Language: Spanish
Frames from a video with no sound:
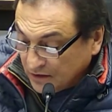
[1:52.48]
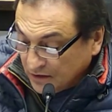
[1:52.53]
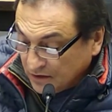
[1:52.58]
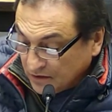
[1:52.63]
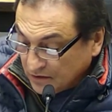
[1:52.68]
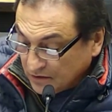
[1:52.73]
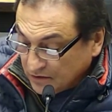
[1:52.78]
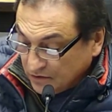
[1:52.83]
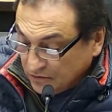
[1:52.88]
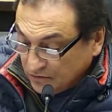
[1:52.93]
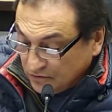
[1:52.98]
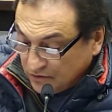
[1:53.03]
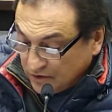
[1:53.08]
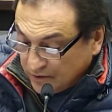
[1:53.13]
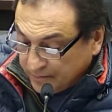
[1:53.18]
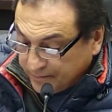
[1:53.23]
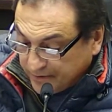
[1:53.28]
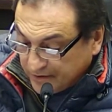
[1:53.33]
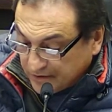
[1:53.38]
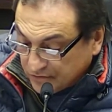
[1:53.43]
donde una
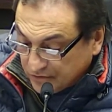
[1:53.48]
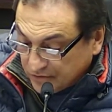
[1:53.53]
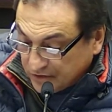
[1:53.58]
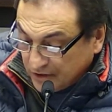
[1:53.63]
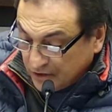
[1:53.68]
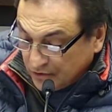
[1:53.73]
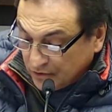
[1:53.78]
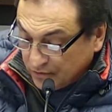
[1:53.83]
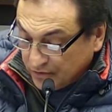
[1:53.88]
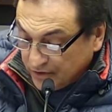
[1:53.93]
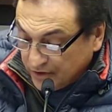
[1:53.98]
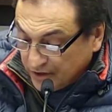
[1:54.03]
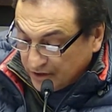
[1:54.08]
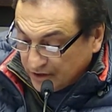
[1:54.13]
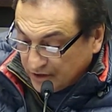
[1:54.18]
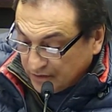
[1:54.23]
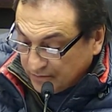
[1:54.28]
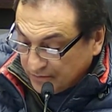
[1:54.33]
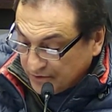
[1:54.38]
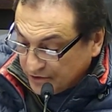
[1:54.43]
persona no
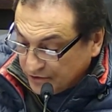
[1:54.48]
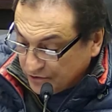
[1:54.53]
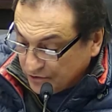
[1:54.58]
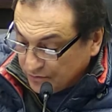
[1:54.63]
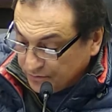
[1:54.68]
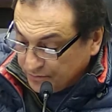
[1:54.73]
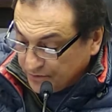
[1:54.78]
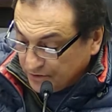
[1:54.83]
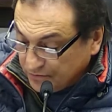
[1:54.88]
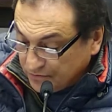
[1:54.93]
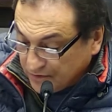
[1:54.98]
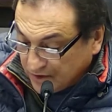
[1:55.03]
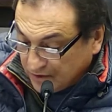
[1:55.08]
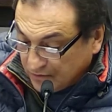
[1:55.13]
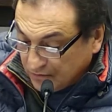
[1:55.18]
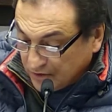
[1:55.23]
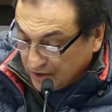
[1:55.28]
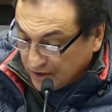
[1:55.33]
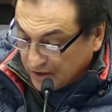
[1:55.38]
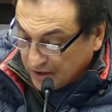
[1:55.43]
vidente metió el pie en una
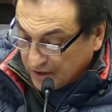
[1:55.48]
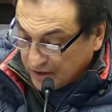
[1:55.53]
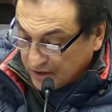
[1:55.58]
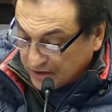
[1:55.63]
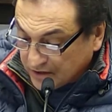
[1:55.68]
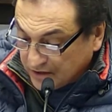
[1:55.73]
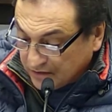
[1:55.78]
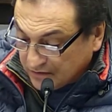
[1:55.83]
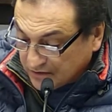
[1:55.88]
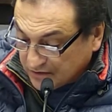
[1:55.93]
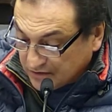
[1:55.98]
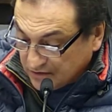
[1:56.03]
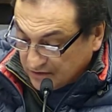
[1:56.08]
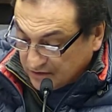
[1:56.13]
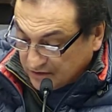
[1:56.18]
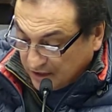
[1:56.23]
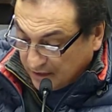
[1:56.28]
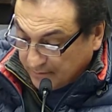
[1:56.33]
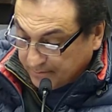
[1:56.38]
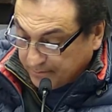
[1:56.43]
cloaca que estaba sin
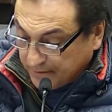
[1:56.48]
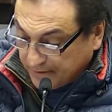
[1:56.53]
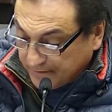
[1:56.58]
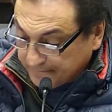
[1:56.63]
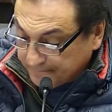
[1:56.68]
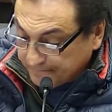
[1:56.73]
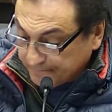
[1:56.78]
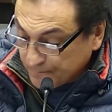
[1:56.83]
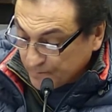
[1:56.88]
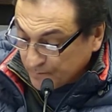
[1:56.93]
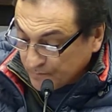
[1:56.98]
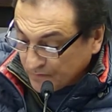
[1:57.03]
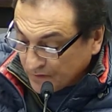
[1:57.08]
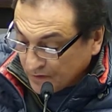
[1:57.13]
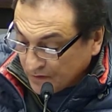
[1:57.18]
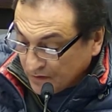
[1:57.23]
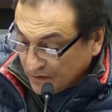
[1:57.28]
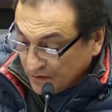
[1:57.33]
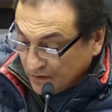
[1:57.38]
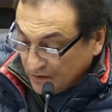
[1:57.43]
tapa.
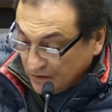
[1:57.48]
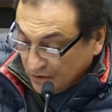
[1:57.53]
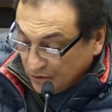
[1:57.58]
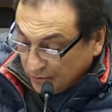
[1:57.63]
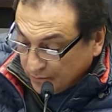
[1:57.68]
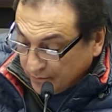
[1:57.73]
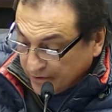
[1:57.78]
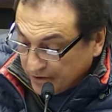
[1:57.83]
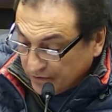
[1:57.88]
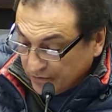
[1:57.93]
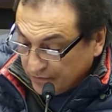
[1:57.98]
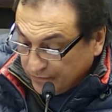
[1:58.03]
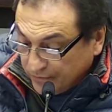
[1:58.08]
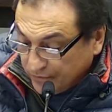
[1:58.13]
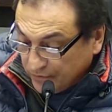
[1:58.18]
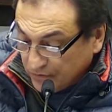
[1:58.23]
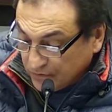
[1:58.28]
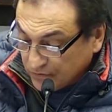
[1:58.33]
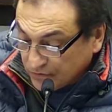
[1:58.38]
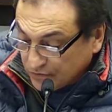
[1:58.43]
El hombre
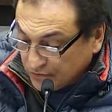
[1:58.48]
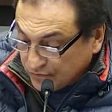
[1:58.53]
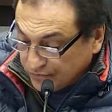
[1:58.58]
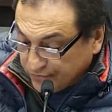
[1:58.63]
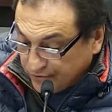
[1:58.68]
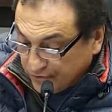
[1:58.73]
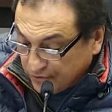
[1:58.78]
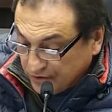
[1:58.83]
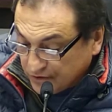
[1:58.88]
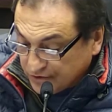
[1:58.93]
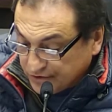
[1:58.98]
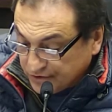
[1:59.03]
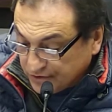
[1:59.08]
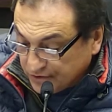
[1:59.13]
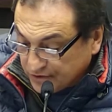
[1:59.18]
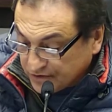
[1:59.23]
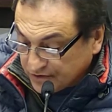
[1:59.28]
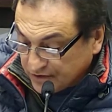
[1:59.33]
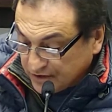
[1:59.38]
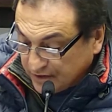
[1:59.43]
sufrió
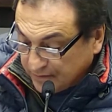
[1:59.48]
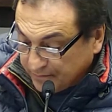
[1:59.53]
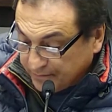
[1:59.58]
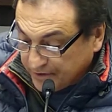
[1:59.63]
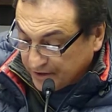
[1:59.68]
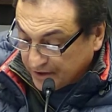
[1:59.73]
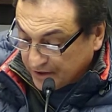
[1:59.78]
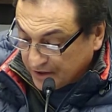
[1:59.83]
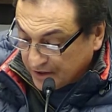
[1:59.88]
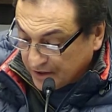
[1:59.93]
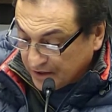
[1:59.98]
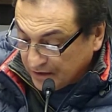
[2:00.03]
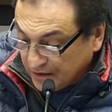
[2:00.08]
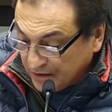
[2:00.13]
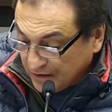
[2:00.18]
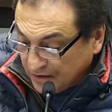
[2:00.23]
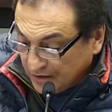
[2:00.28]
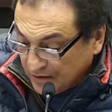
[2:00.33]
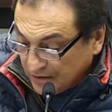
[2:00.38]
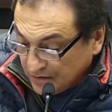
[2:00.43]
lesiones en la pierna,
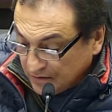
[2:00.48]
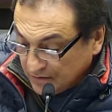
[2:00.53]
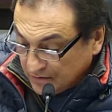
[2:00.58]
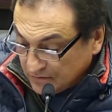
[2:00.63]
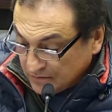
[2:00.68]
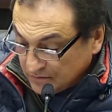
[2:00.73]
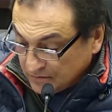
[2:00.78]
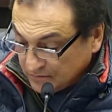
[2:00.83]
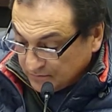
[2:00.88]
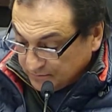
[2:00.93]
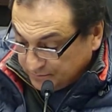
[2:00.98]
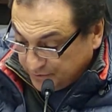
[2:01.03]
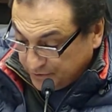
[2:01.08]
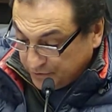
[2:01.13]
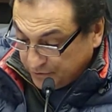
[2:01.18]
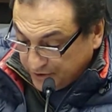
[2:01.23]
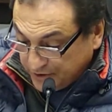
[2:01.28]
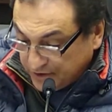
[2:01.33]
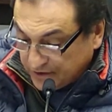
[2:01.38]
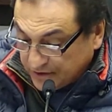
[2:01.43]

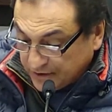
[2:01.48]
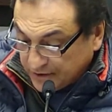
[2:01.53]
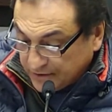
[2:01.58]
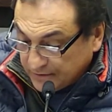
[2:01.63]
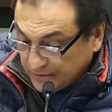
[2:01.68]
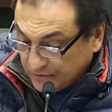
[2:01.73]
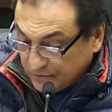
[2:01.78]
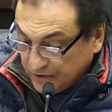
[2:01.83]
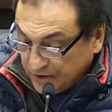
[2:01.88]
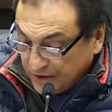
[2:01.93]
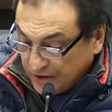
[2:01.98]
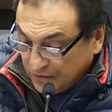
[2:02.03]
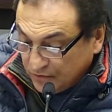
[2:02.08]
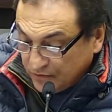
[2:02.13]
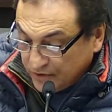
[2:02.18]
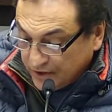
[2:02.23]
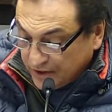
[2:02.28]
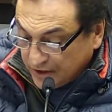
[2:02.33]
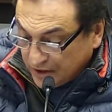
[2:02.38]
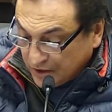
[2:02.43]
pero esta no es la única